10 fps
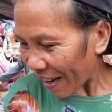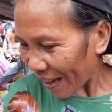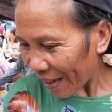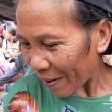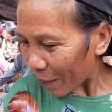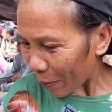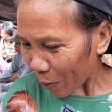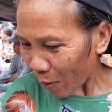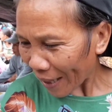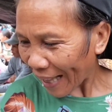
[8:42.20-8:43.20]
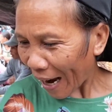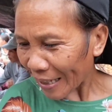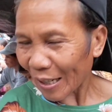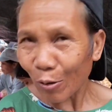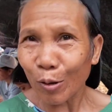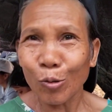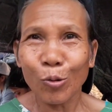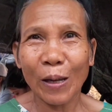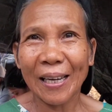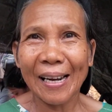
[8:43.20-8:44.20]
Ay, ba makatakas ko
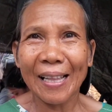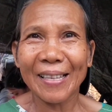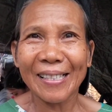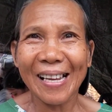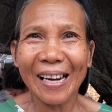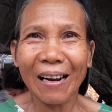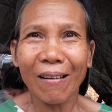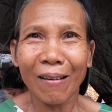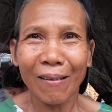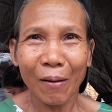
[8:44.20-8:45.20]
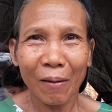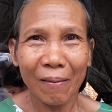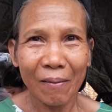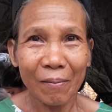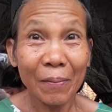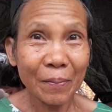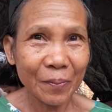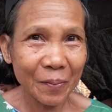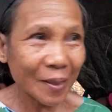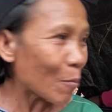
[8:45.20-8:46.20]
200 kasi rin. 200?
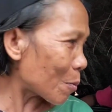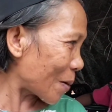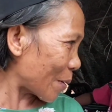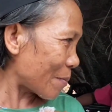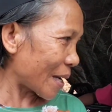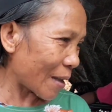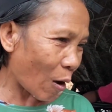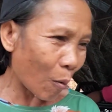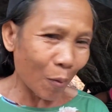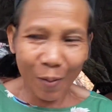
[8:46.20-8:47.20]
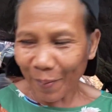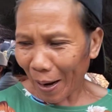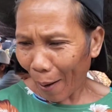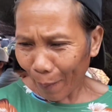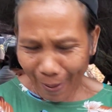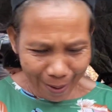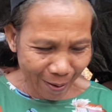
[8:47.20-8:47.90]
Mm, sa mga hmm. yung bigya ko, mga gamit.